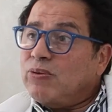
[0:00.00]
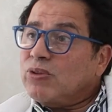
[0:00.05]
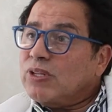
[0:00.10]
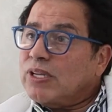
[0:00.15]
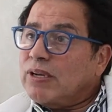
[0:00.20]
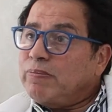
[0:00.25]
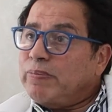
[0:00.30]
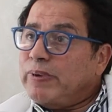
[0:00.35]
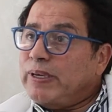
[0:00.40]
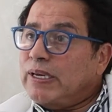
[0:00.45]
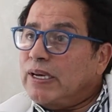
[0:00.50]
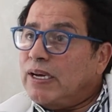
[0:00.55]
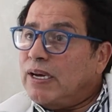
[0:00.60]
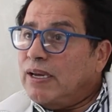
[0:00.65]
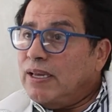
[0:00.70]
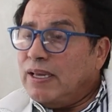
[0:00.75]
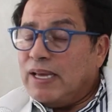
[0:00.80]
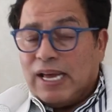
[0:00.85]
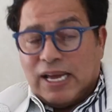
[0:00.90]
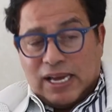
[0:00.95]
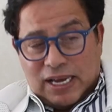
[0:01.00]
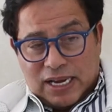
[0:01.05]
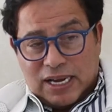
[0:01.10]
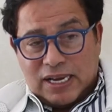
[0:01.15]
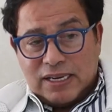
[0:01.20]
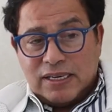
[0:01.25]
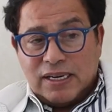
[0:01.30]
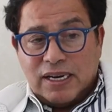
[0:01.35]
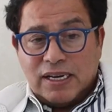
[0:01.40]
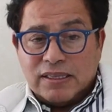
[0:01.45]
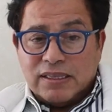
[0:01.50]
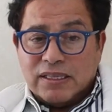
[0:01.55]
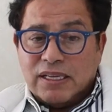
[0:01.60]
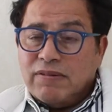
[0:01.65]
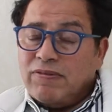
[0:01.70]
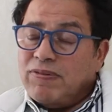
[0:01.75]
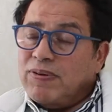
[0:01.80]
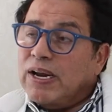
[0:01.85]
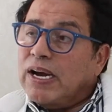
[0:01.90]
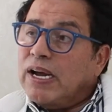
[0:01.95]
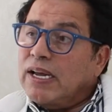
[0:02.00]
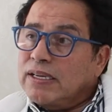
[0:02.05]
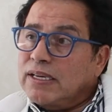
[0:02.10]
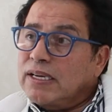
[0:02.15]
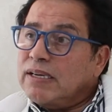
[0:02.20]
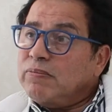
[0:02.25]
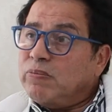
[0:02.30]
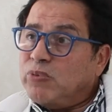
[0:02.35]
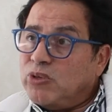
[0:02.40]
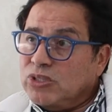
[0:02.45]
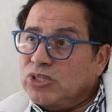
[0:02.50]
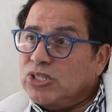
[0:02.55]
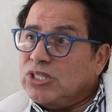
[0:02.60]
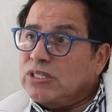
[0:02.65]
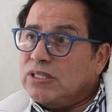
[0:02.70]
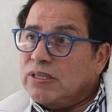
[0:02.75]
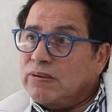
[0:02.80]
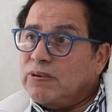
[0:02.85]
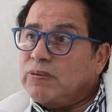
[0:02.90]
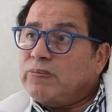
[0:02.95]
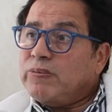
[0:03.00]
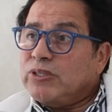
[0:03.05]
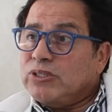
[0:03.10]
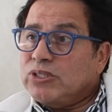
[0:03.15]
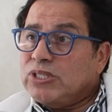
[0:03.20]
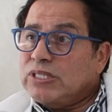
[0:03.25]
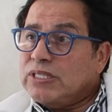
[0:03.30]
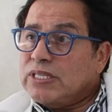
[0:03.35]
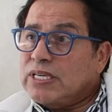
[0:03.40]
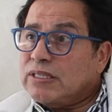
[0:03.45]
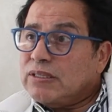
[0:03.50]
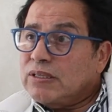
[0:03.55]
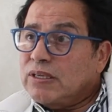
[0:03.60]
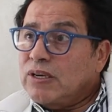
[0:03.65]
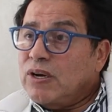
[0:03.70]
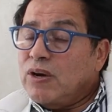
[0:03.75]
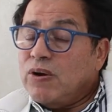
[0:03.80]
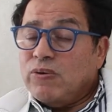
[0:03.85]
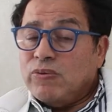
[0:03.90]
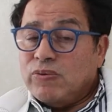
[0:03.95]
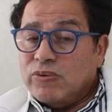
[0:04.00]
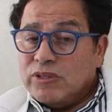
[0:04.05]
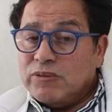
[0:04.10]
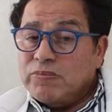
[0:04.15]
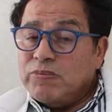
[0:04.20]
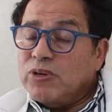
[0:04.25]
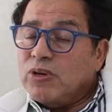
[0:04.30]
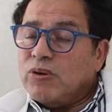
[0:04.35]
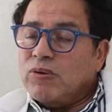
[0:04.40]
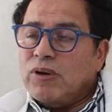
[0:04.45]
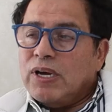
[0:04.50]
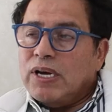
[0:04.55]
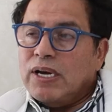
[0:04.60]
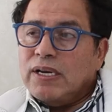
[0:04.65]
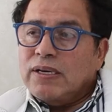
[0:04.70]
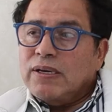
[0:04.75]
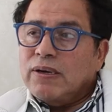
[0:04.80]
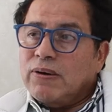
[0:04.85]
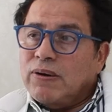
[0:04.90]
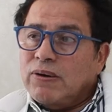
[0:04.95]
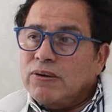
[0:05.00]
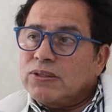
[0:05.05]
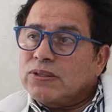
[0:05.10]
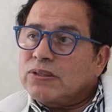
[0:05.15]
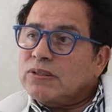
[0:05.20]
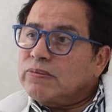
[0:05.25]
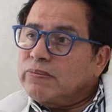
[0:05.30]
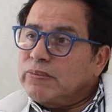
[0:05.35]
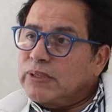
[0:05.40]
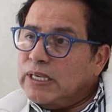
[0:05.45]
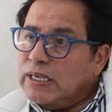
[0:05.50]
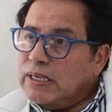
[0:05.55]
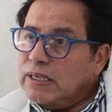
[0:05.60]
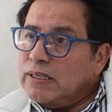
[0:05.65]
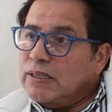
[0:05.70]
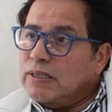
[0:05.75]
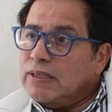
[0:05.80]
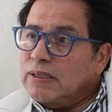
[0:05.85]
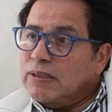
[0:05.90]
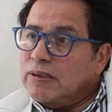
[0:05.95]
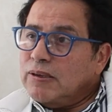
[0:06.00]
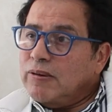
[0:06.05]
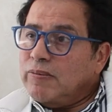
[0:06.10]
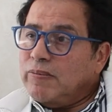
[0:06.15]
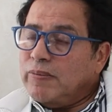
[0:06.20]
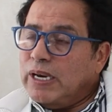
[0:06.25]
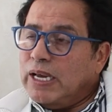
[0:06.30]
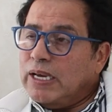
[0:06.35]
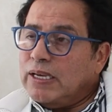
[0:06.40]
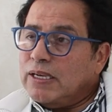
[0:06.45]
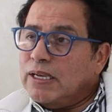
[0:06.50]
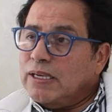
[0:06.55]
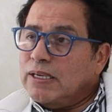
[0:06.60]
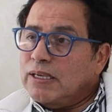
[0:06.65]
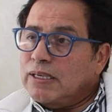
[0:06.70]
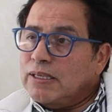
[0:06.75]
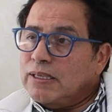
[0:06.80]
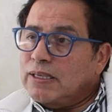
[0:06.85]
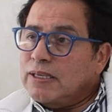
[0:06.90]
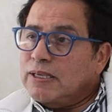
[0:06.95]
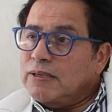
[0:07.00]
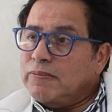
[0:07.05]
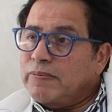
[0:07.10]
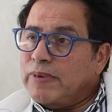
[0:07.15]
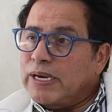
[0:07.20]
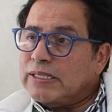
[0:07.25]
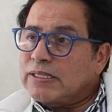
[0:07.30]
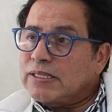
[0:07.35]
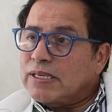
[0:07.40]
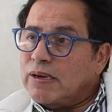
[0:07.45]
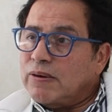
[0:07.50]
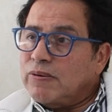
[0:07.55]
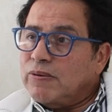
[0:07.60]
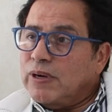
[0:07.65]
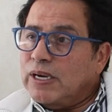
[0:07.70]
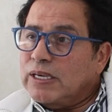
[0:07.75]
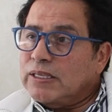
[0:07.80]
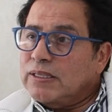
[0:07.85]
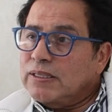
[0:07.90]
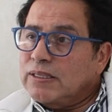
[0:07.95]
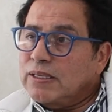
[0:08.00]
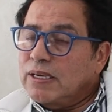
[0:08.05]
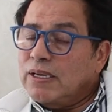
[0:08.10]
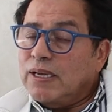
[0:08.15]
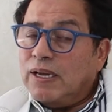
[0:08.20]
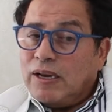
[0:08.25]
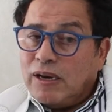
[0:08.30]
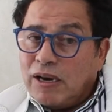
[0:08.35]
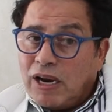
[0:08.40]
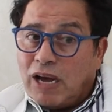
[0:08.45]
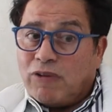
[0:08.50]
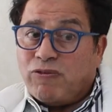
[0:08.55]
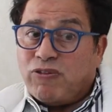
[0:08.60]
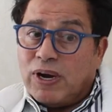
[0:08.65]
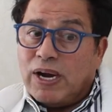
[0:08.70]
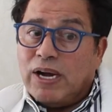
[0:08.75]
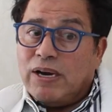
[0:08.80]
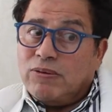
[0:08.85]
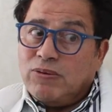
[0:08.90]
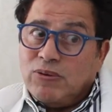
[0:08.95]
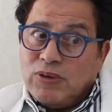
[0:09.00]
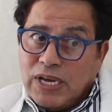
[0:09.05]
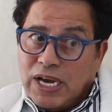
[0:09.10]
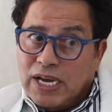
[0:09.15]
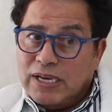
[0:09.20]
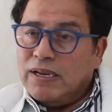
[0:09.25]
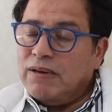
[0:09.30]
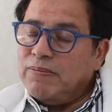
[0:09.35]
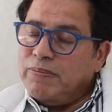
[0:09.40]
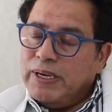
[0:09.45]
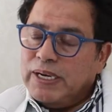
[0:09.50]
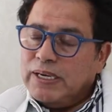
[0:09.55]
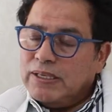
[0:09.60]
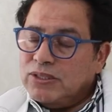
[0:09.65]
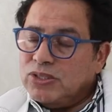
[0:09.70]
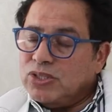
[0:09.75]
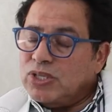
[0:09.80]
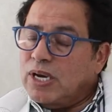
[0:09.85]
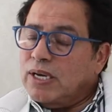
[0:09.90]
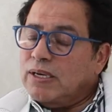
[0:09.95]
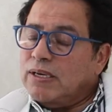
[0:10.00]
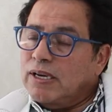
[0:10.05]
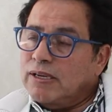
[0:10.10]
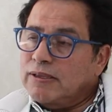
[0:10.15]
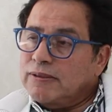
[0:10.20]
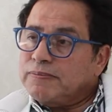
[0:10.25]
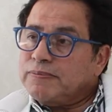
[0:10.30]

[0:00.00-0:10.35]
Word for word: والطبيه ان الطفل ريان معجزه من المعجزات ونتمنى الله ان يخرج من من هذا المازق وهذا الحفره ولا هذا البير ان شاء الله